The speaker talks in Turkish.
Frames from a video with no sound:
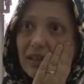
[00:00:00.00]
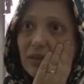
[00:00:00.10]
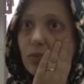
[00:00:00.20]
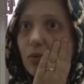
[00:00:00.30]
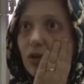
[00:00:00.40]

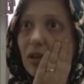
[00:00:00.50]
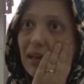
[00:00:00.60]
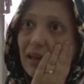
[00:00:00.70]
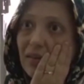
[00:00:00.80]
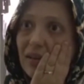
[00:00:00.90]
Ya böyle
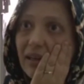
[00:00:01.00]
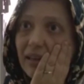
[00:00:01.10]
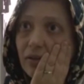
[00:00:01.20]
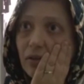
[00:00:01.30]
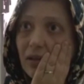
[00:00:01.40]
kavga
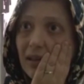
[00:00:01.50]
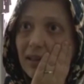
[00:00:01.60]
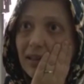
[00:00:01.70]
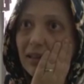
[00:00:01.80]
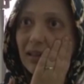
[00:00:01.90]

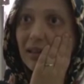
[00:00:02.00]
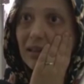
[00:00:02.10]
ediyorlardı.